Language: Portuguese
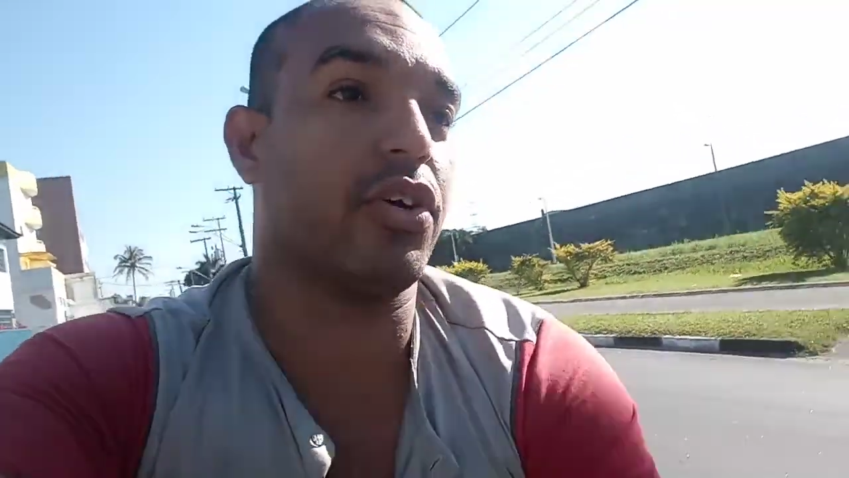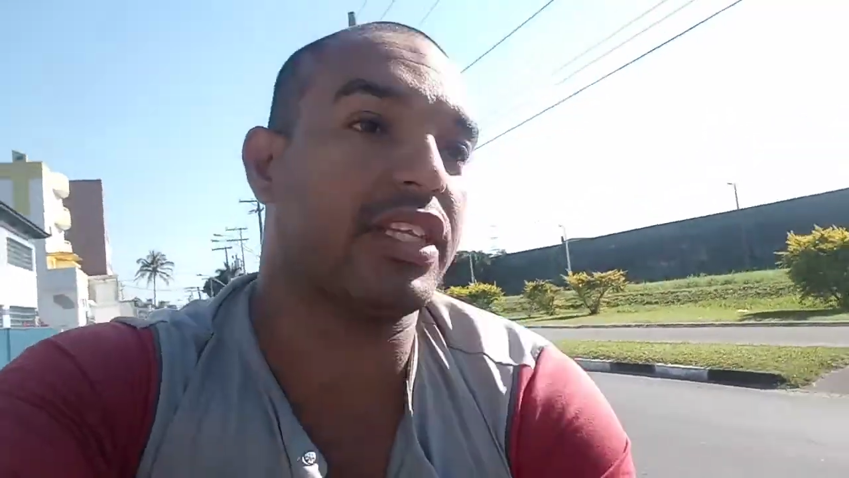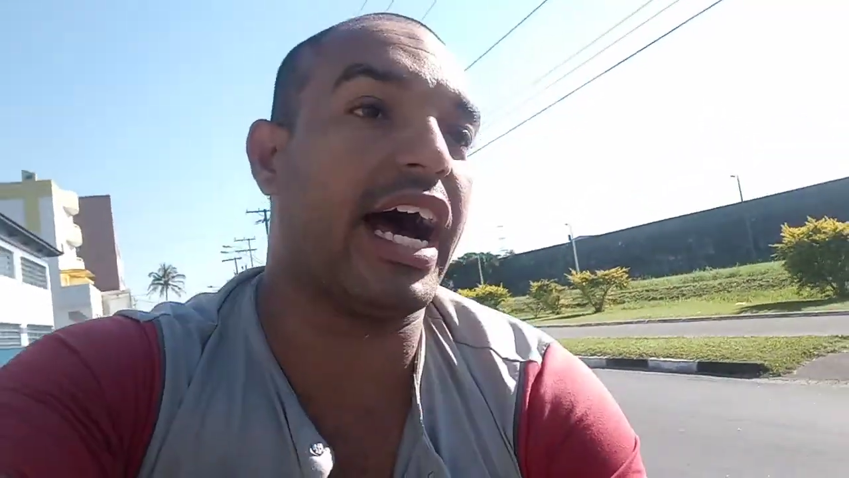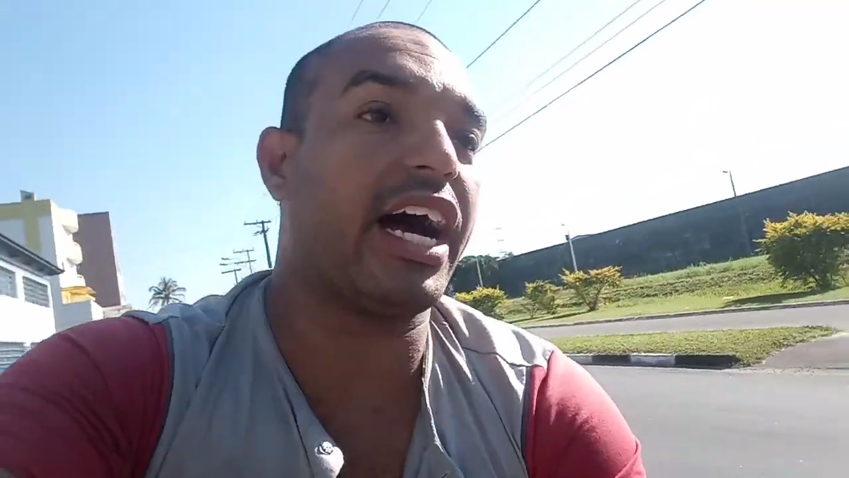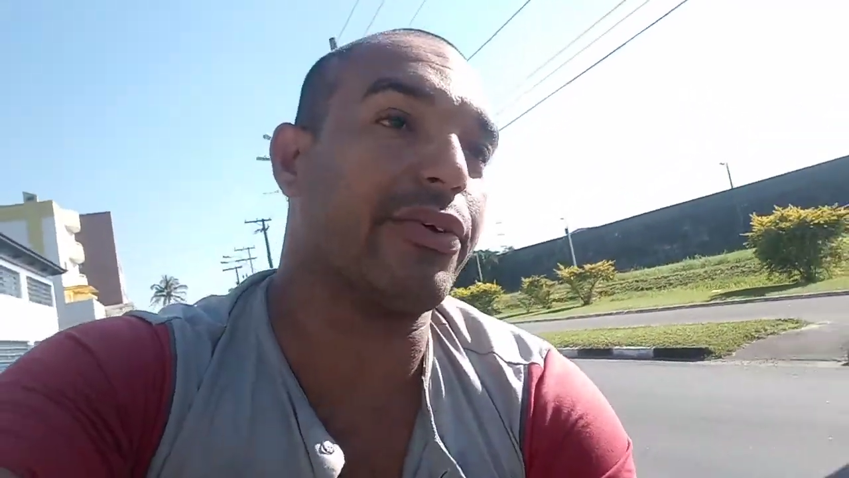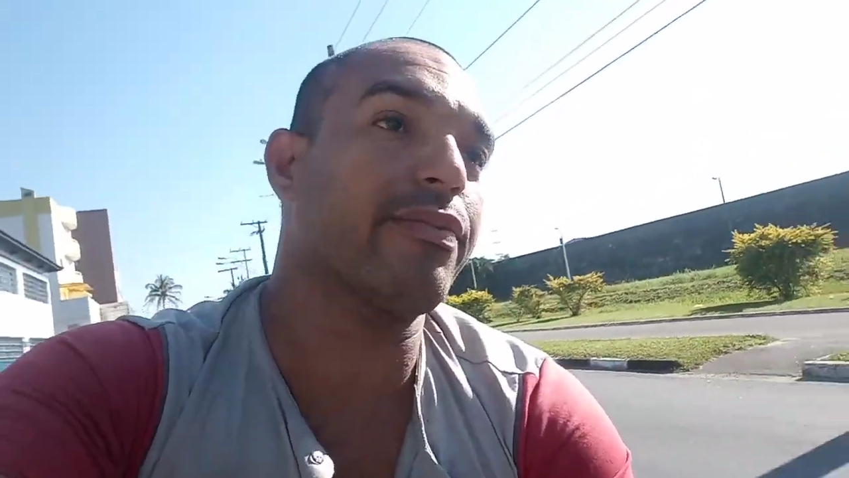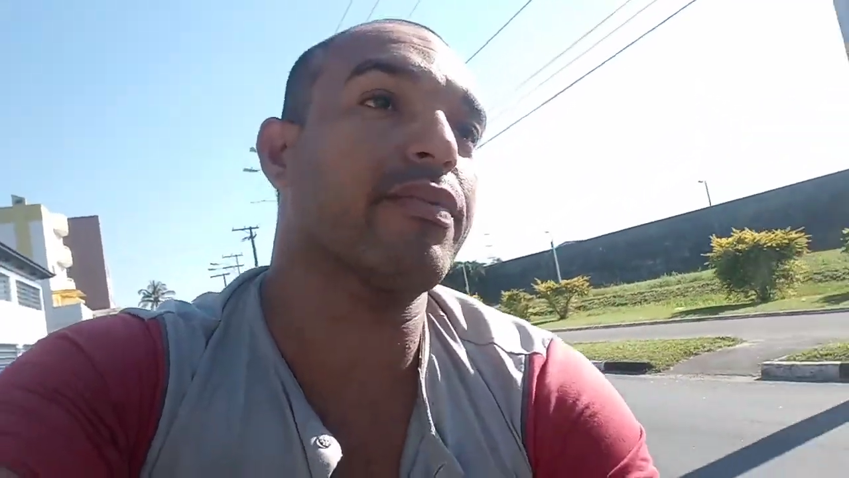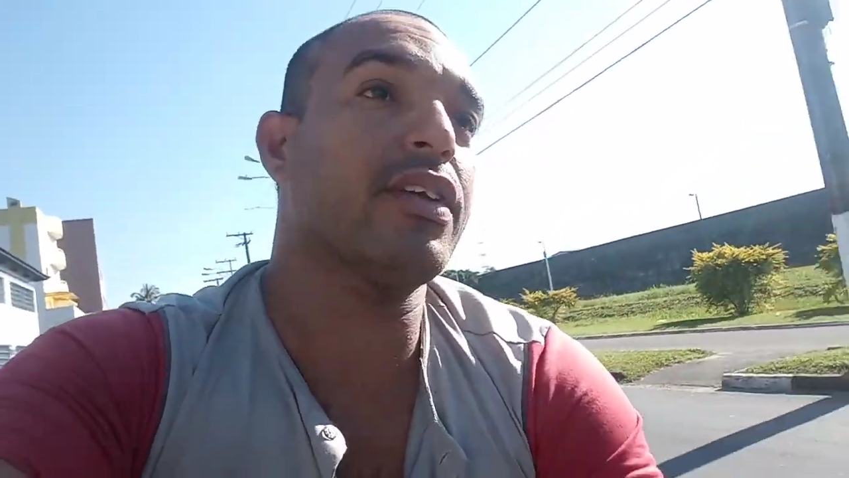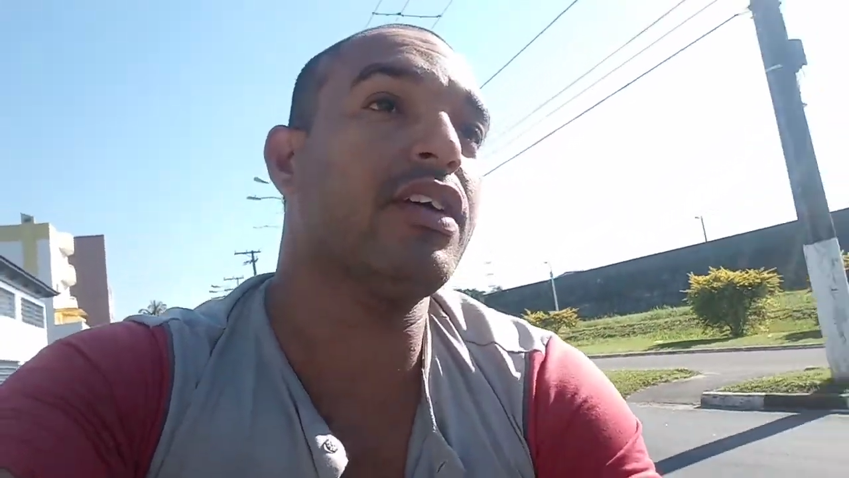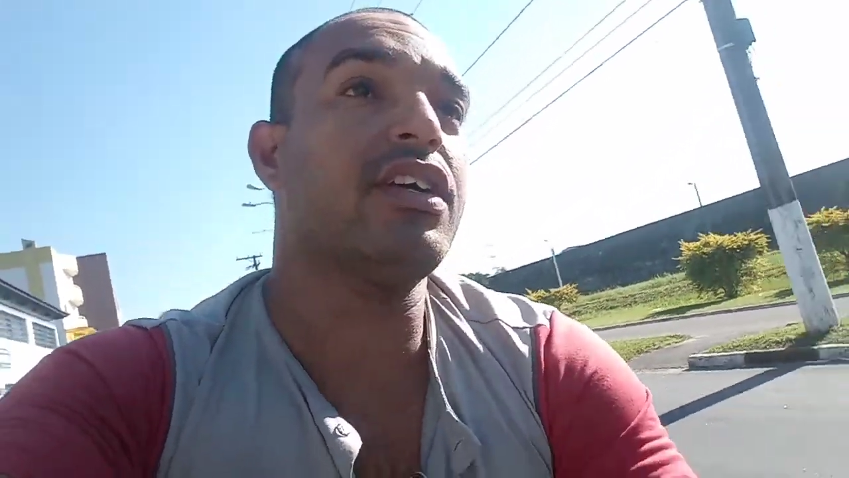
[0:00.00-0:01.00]
otário,
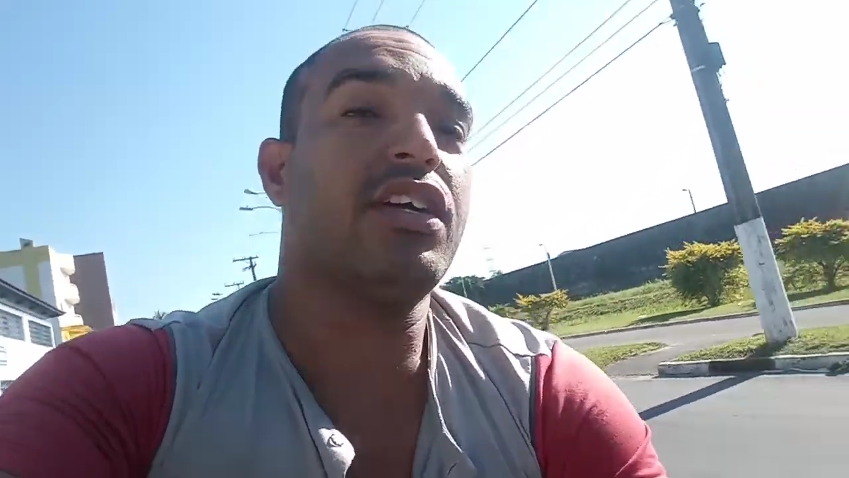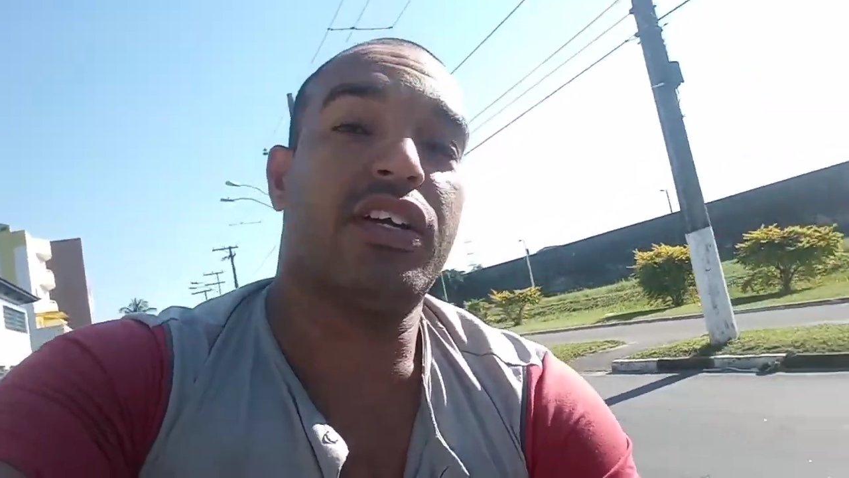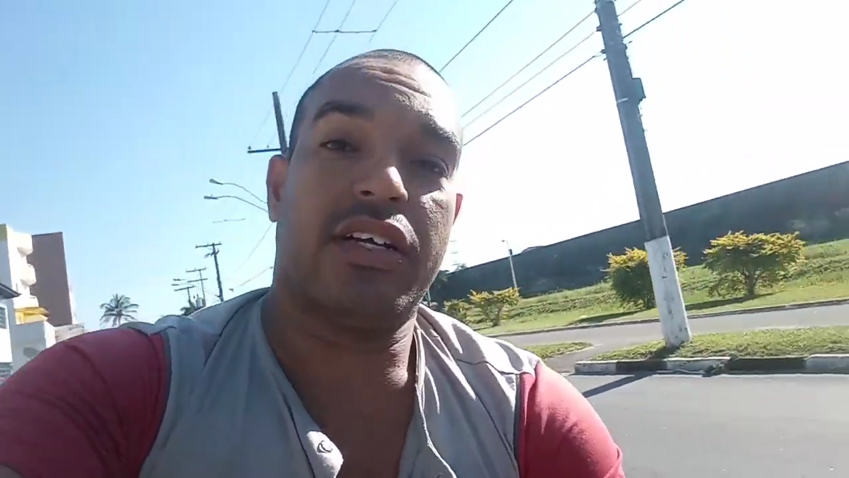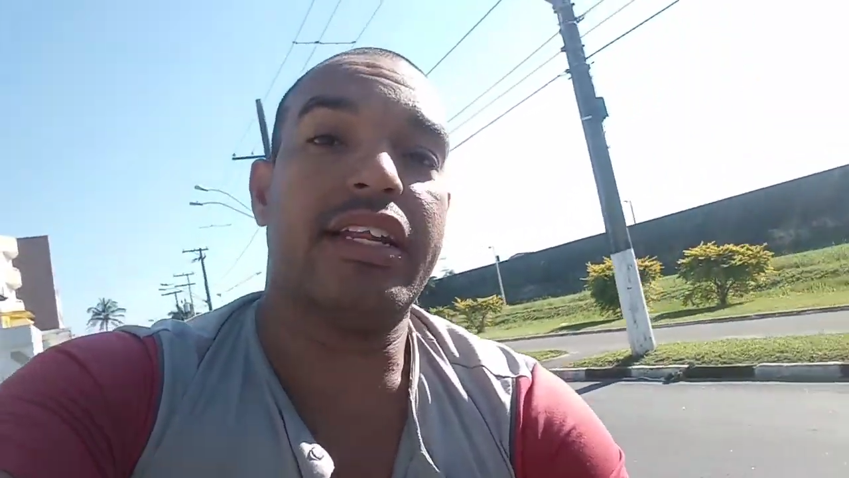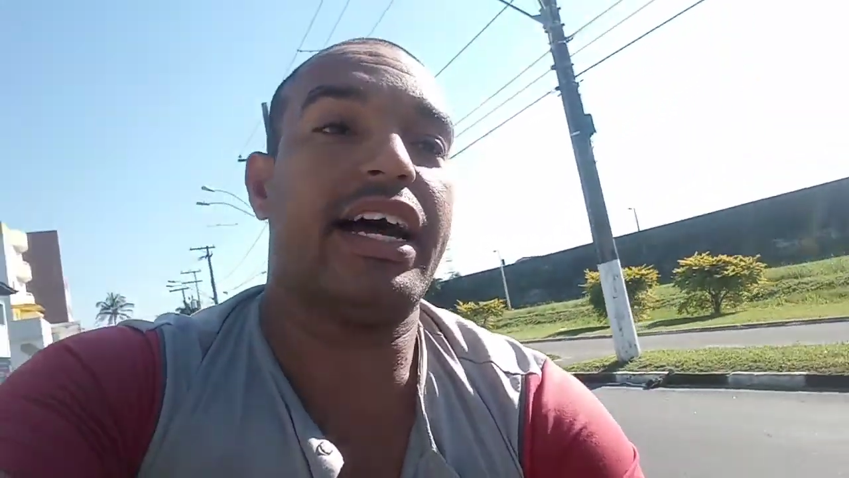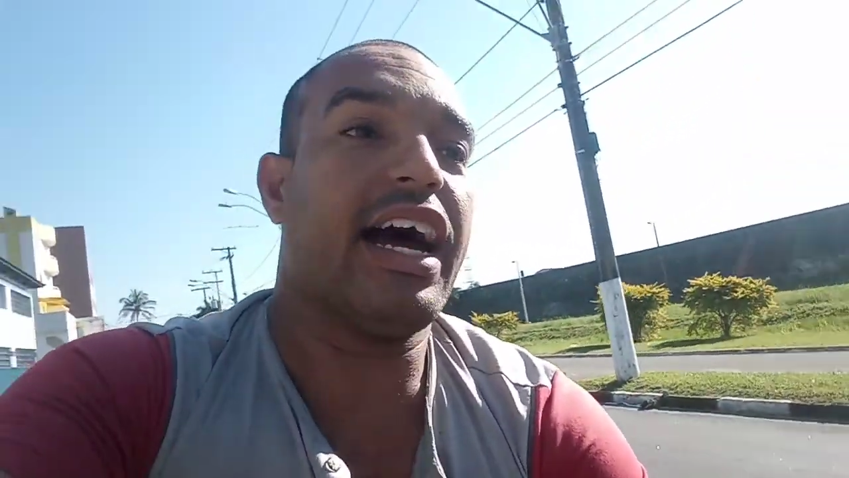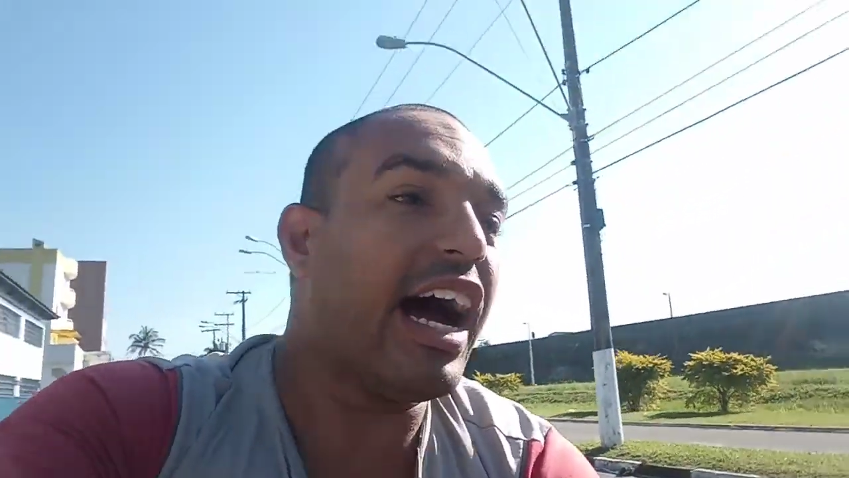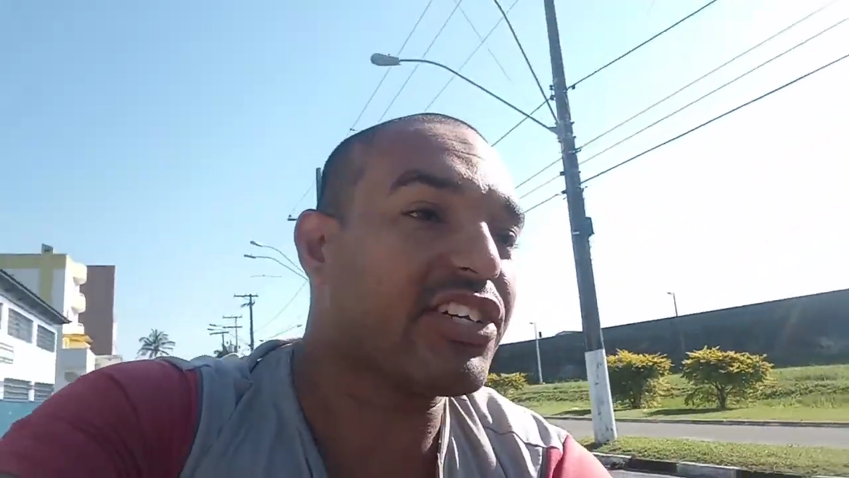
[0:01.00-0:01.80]
né?